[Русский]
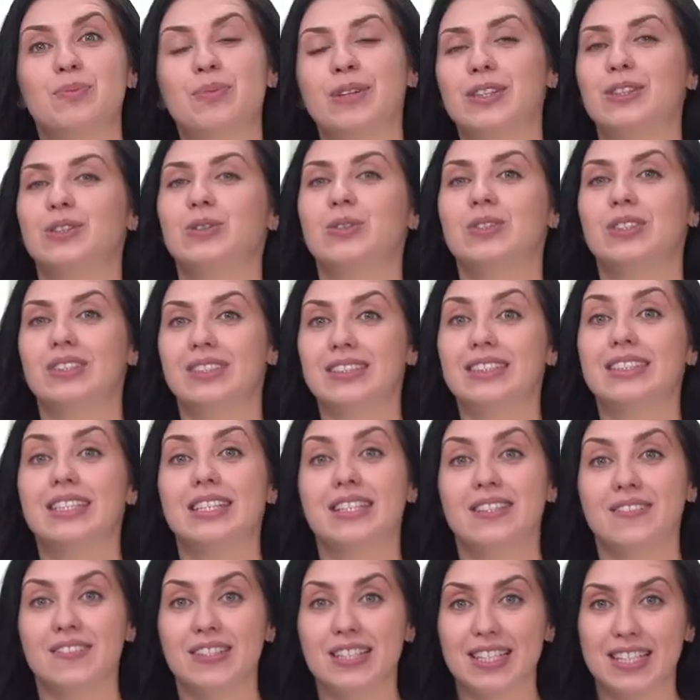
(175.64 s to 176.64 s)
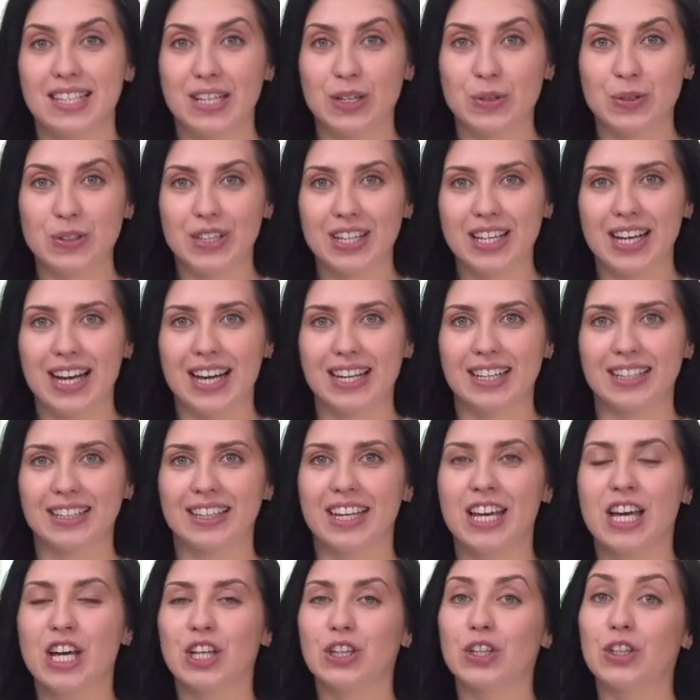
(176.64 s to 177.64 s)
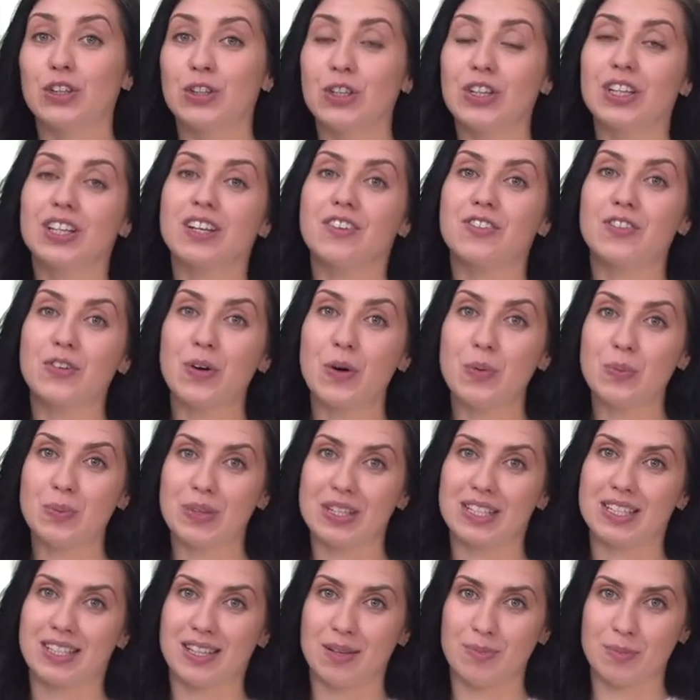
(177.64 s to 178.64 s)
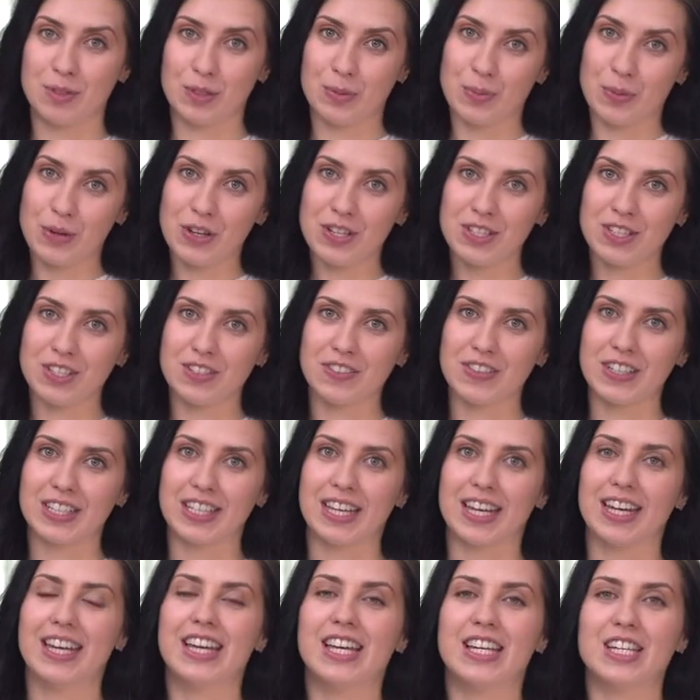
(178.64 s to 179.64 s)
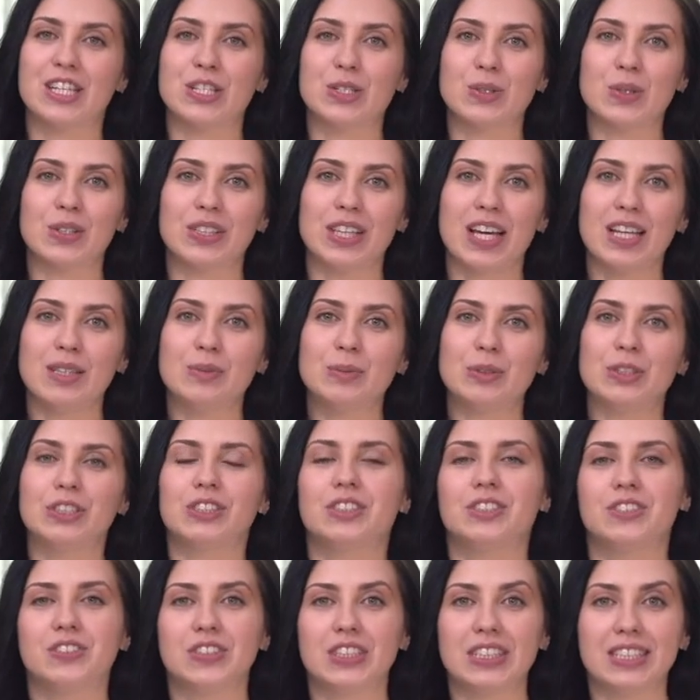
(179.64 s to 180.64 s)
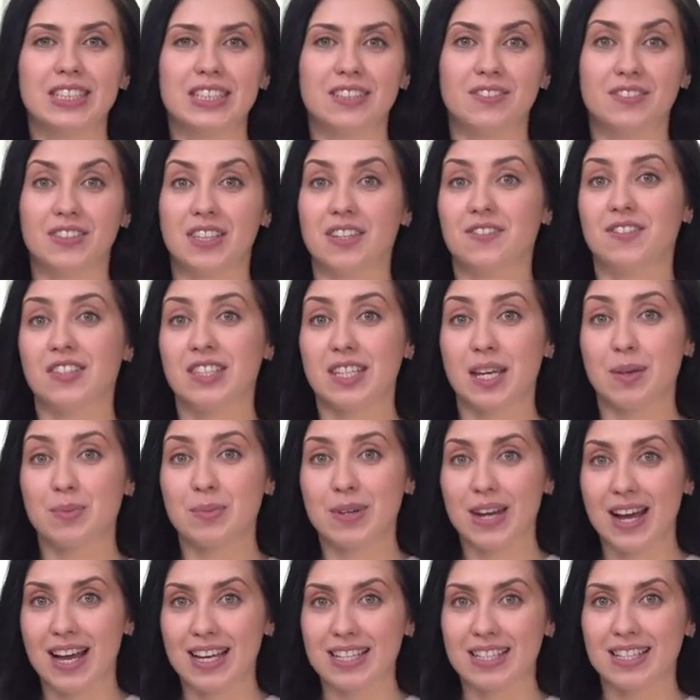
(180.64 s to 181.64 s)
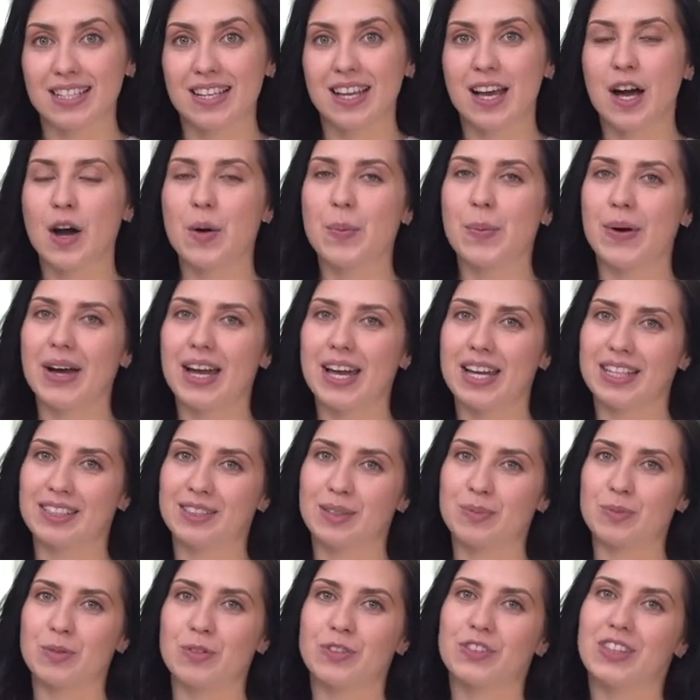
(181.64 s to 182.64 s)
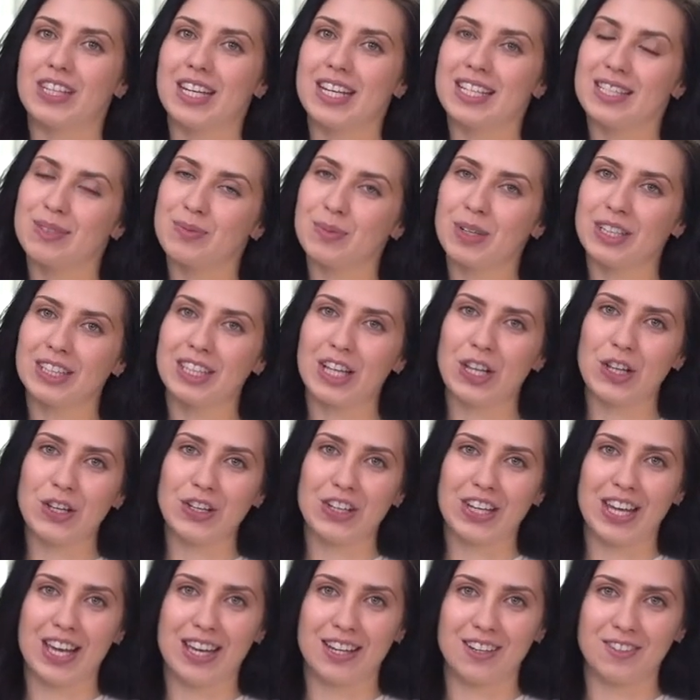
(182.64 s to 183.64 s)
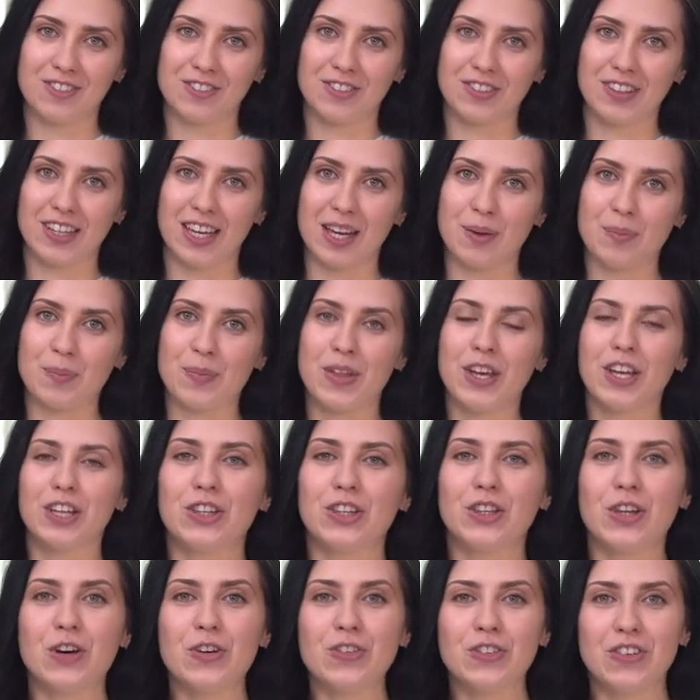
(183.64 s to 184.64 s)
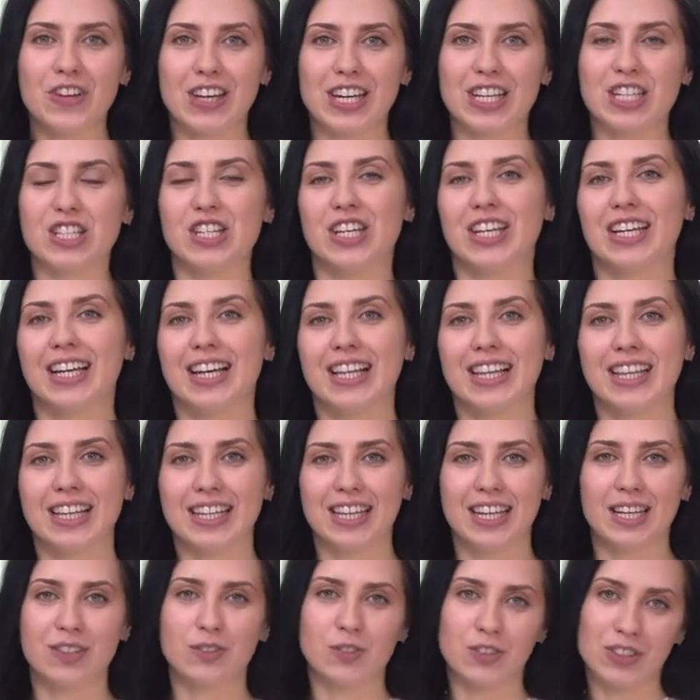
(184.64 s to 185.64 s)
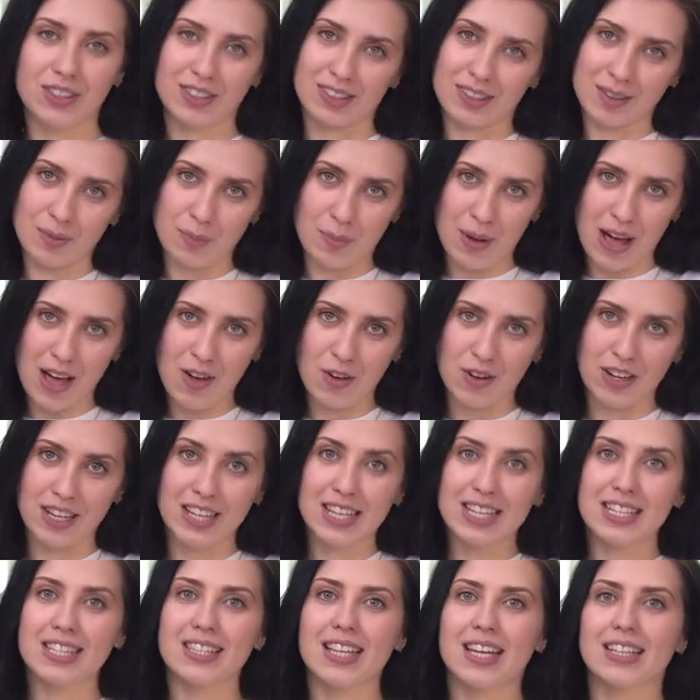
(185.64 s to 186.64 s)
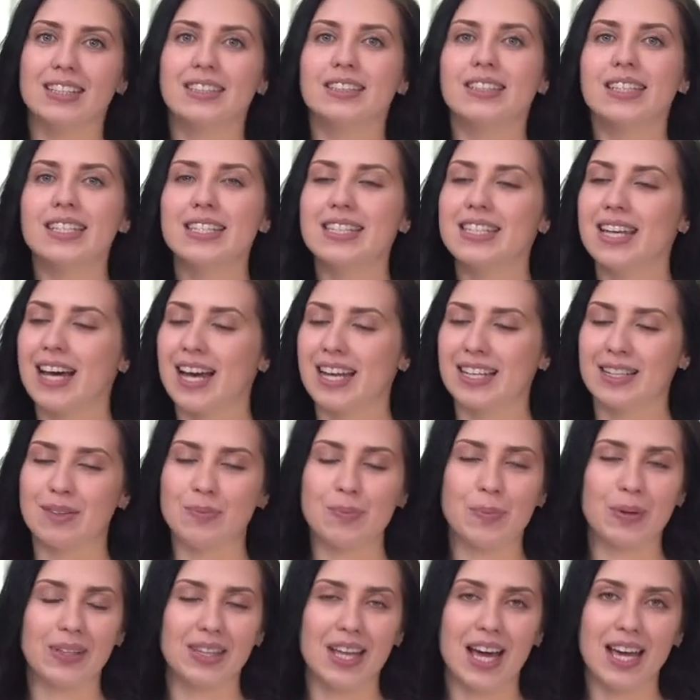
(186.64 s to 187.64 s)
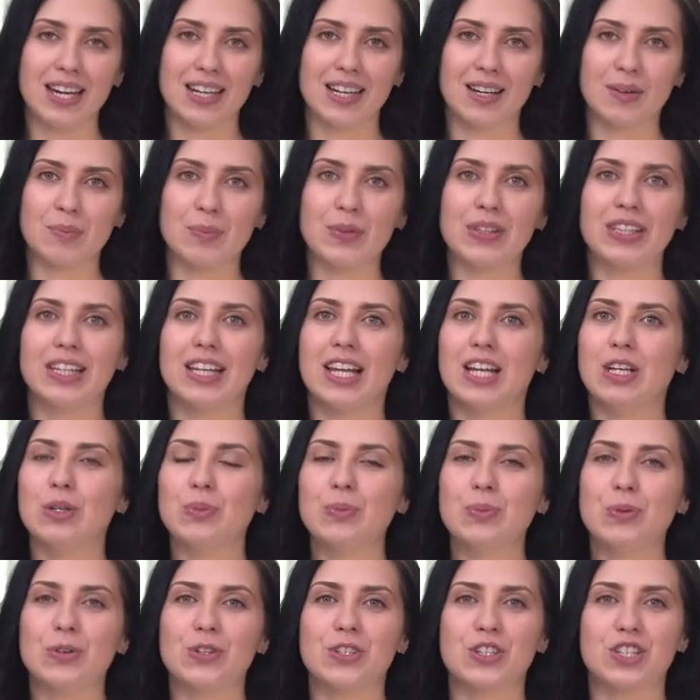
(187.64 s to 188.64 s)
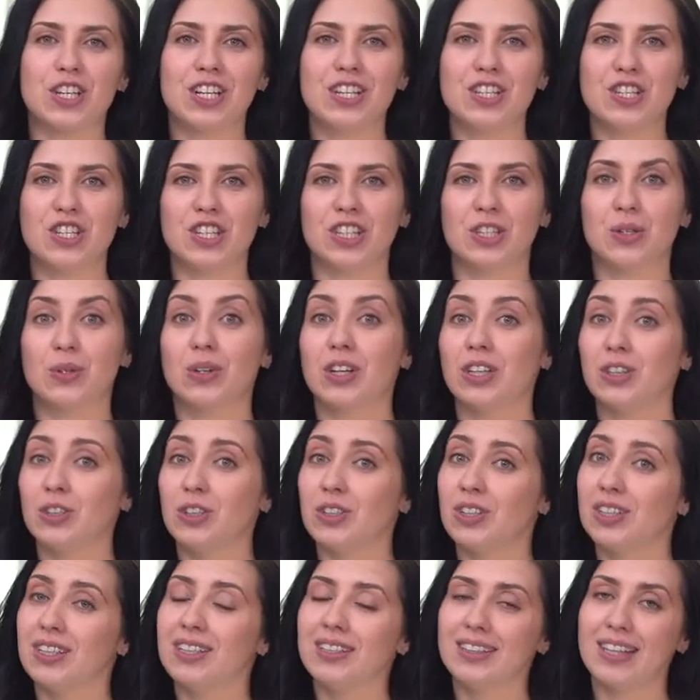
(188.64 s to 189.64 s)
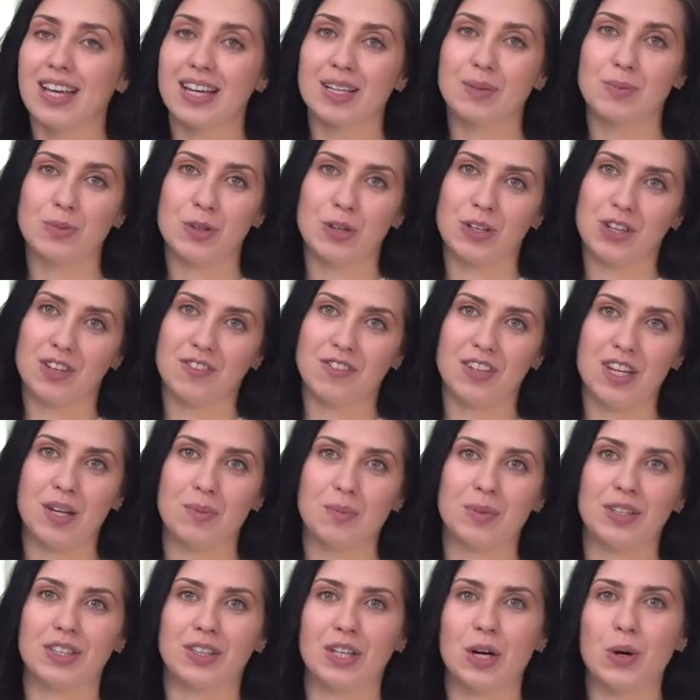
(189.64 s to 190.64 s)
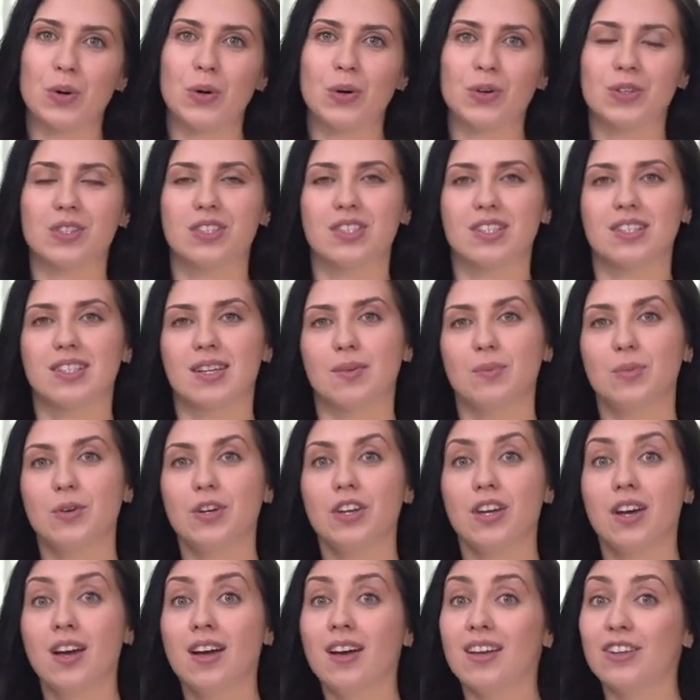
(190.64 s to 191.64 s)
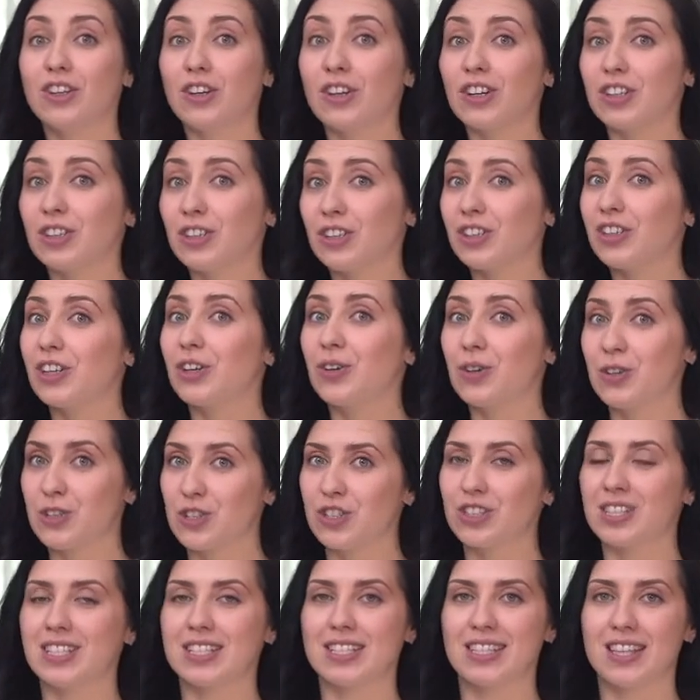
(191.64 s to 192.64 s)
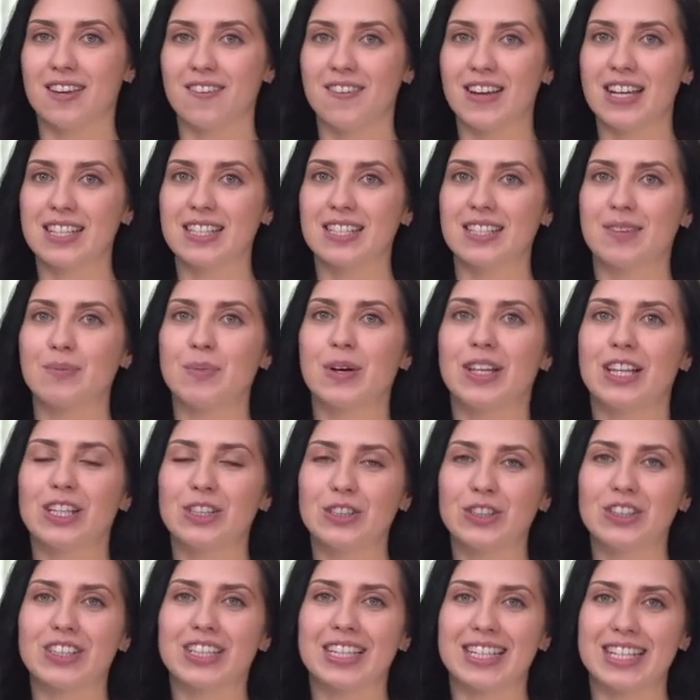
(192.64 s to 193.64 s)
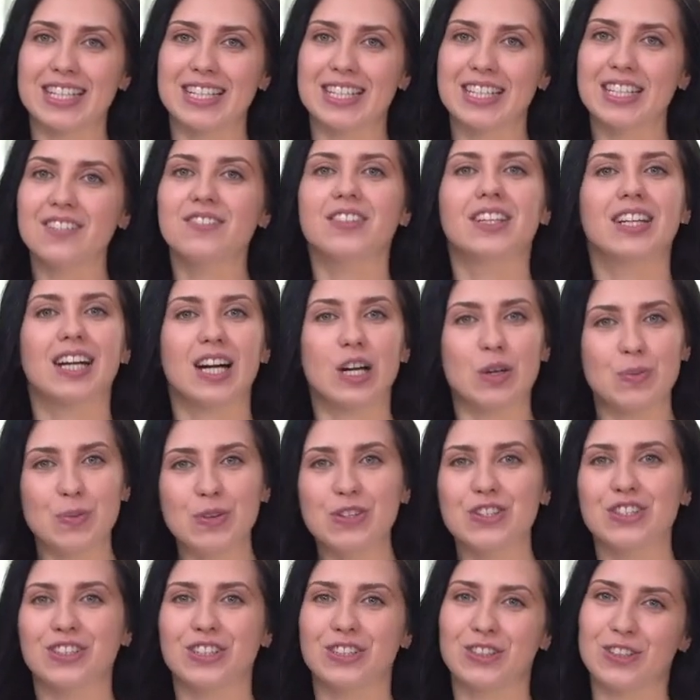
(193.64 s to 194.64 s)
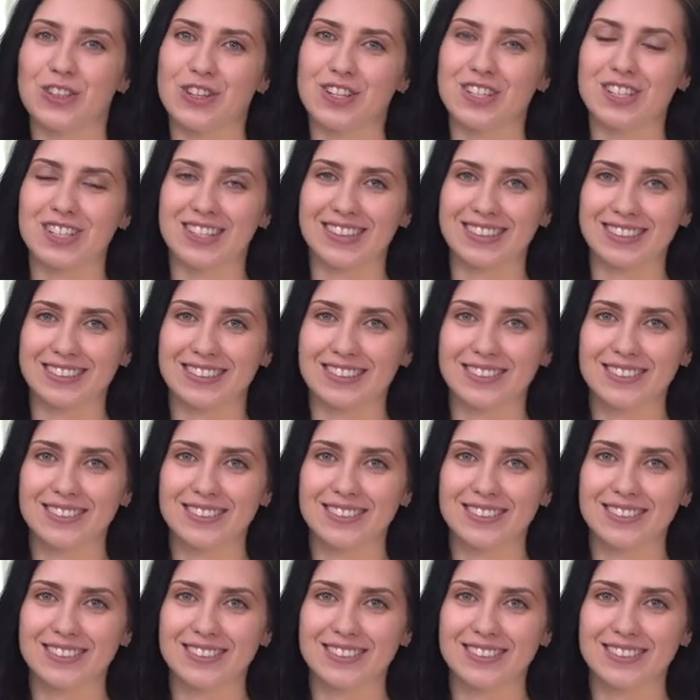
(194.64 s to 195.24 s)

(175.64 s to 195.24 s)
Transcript: продукт действительно уникален, но только в комплексном использовании результат будет эффективнее в 7 раз – Поэтому в третьем каталоге Oriflame No Age Ecologen Wrinkle Power станет идеальным подарком для любой женщины, у которой не так много времени на уход за собой, но которая хочет оставаться молодой и красивой как можно дольше.